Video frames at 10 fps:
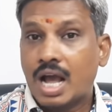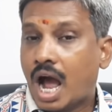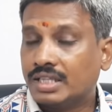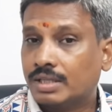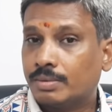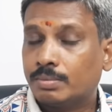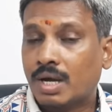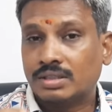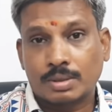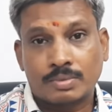தனம்மா
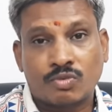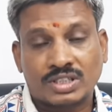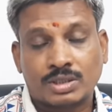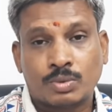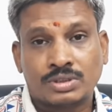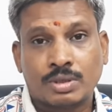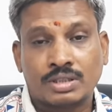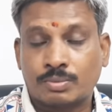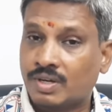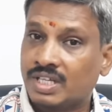எதிர் சுமன்
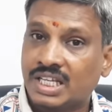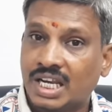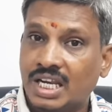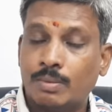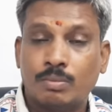என்ற வழக்கில்